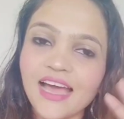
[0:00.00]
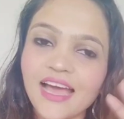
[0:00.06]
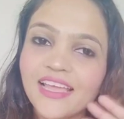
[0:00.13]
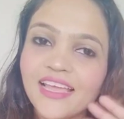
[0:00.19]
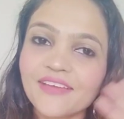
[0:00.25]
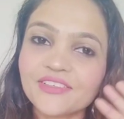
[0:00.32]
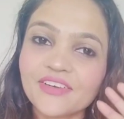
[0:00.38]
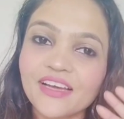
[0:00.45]

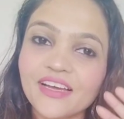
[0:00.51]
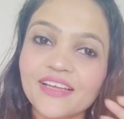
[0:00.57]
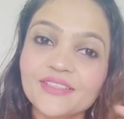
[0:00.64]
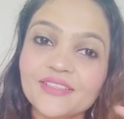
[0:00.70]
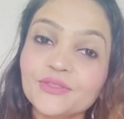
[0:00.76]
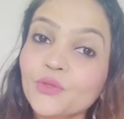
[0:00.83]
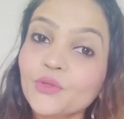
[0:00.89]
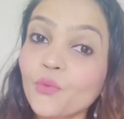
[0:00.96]
एवरीवन
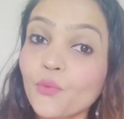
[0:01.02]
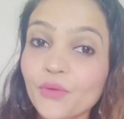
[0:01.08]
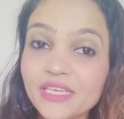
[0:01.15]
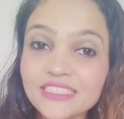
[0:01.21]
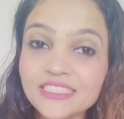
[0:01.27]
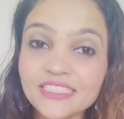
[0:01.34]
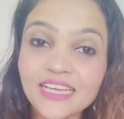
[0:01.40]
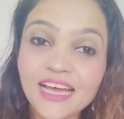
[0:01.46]
तो
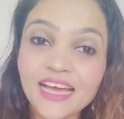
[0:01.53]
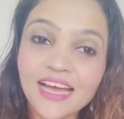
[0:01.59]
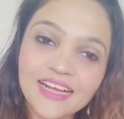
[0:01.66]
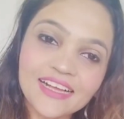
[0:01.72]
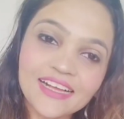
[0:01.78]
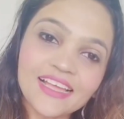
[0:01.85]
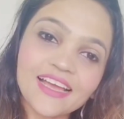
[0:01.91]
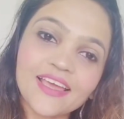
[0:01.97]
विंटर आ
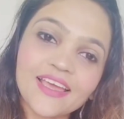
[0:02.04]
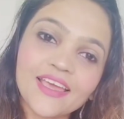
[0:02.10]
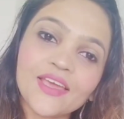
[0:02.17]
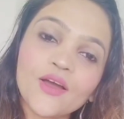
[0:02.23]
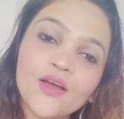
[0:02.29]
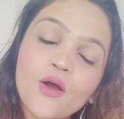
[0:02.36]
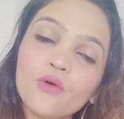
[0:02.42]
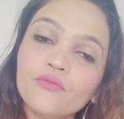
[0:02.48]
गया है
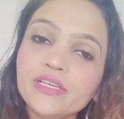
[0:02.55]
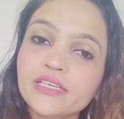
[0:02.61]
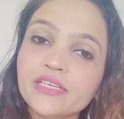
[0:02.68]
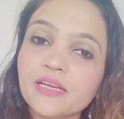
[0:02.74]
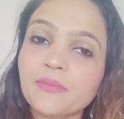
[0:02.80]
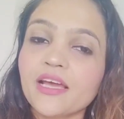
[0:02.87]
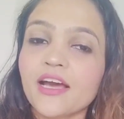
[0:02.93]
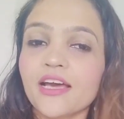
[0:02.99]
और विंटर
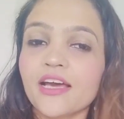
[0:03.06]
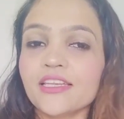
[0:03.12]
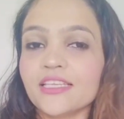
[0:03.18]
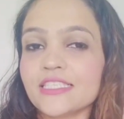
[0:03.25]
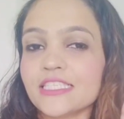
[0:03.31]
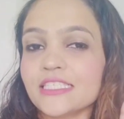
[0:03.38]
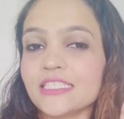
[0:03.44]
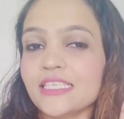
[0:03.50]
में हर
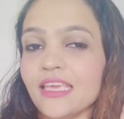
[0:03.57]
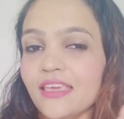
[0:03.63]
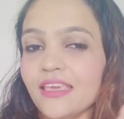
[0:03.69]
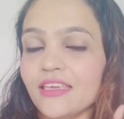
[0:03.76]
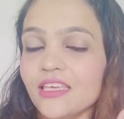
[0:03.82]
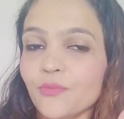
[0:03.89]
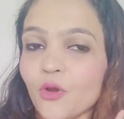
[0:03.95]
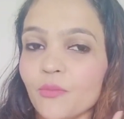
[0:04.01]
किसी की एक
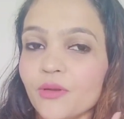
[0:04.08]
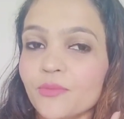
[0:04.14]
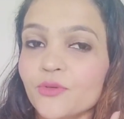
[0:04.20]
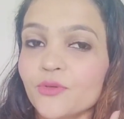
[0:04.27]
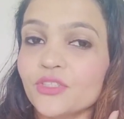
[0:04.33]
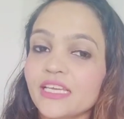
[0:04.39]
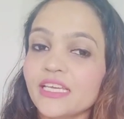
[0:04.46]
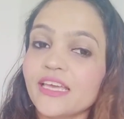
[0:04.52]
ही प्रॉब्लम
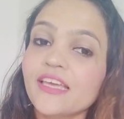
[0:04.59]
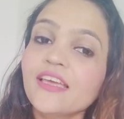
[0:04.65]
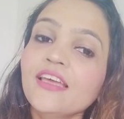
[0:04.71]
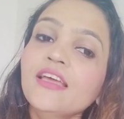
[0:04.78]
होती है